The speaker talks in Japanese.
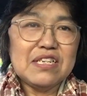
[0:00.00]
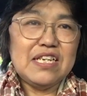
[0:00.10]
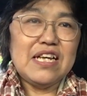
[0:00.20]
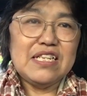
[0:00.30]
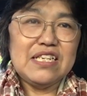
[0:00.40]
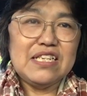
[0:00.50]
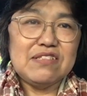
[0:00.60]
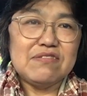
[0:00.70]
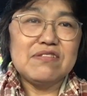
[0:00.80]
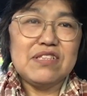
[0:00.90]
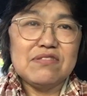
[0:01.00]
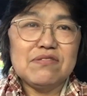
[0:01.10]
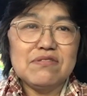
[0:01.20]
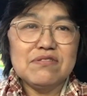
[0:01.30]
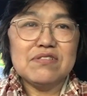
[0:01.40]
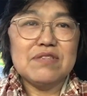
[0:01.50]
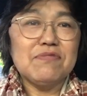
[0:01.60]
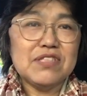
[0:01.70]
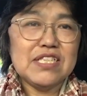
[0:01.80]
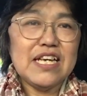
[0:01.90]
綺麗にするっていうそういう気
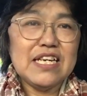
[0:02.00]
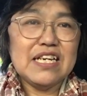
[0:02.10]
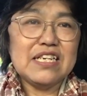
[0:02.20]
持ちで、